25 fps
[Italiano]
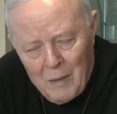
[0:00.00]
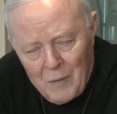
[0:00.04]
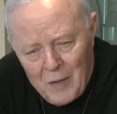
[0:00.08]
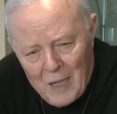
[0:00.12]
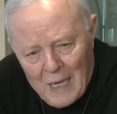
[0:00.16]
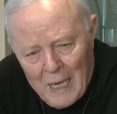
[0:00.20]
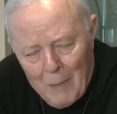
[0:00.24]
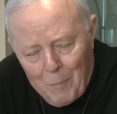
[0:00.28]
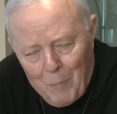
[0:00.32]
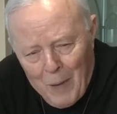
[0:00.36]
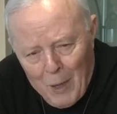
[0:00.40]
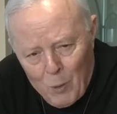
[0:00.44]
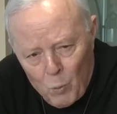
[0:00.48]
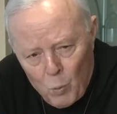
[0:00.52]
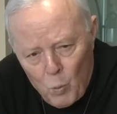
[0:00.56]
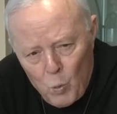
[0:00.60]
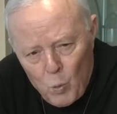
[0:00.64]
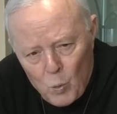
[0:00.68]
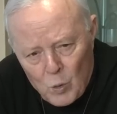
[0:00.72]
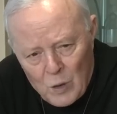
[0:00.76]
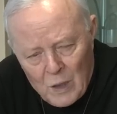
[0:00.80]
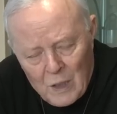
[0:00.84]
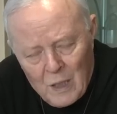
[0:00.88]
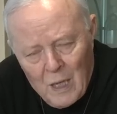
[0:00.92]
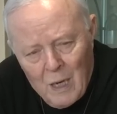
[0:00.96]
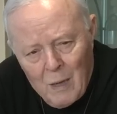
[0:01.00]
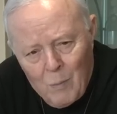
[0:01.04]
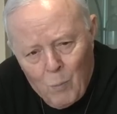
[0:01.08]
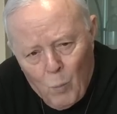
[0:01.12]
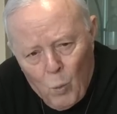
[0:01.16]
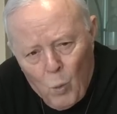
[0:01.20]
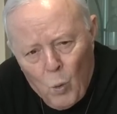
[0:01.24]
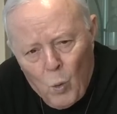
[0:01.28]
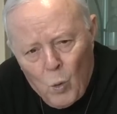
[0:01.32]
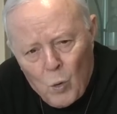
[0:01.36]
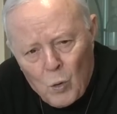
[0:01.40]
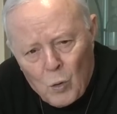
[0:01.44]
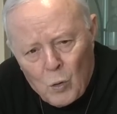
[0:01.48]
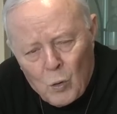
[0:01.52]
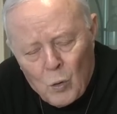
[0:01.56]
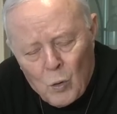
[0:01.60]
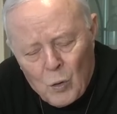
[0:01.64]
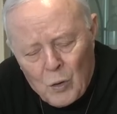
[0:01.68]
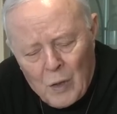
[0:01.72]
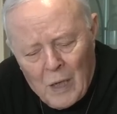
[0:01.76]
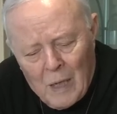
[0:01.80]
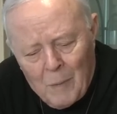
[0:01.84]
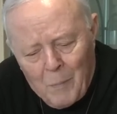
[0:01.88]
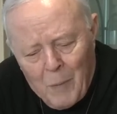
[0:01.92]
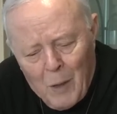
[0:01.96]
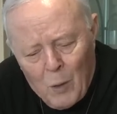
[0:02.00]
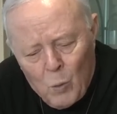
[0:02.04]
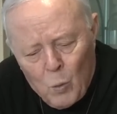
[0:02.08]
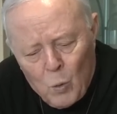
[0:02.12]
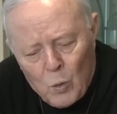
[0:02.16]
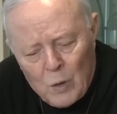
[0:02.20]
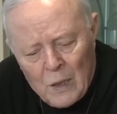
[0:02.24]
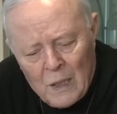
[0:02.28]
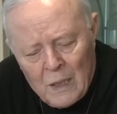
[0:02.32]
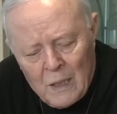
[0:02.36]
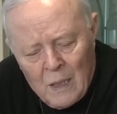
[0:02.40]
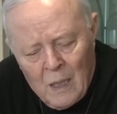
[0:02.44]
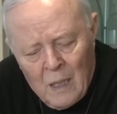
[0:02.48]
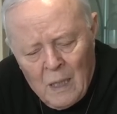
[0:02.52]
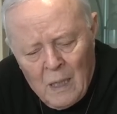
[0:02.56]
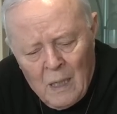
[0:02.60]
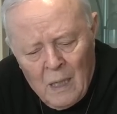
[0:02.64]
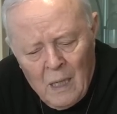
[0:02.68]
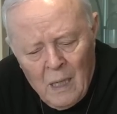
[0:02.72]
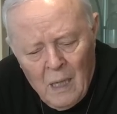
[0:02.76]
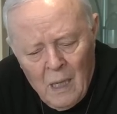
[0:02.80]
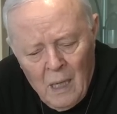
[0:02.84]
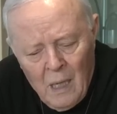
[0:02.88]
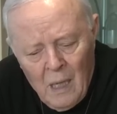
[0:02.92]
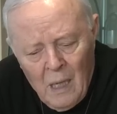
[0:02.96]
dalla palude del mondo, dalla palude de,